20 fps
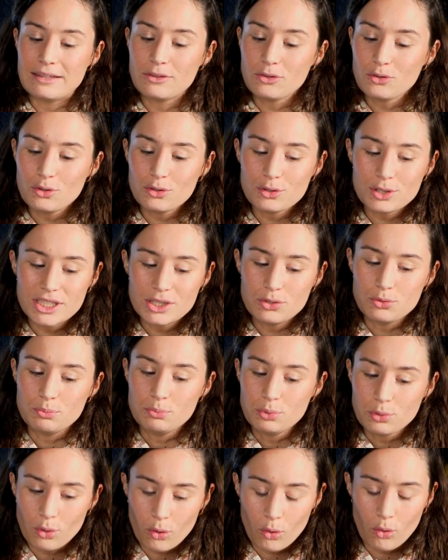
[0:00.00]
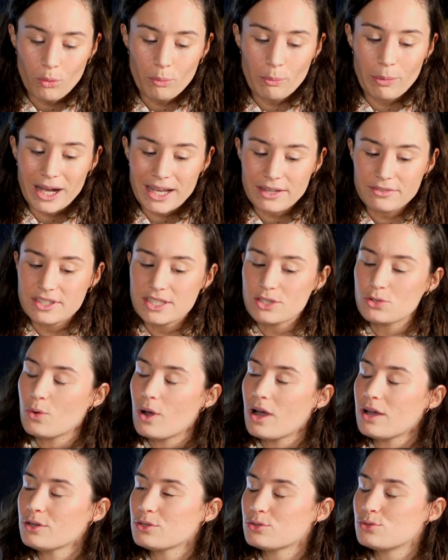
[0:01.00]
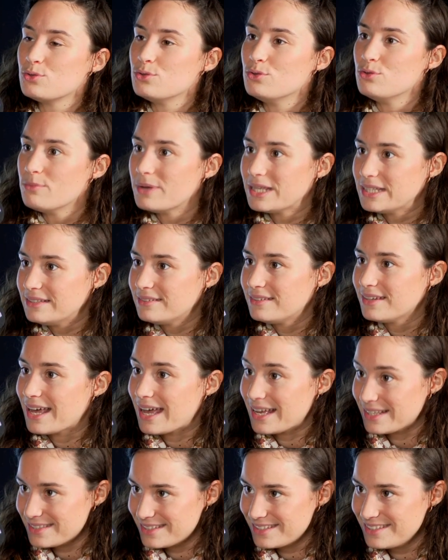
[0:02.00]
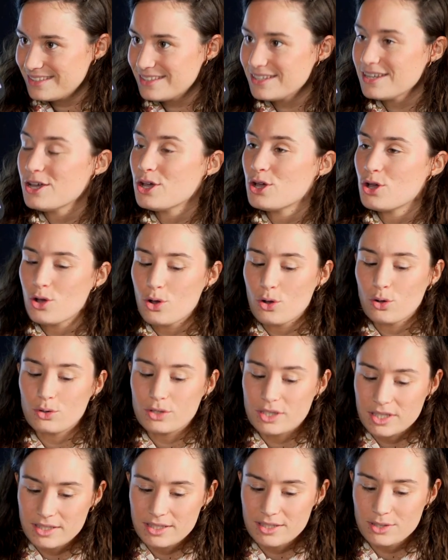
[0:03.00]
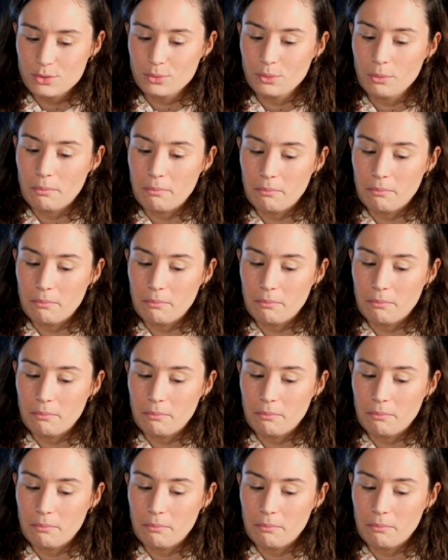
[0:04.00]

Ethnologie du bureau, brève histoire d'une humanité assise aux éditions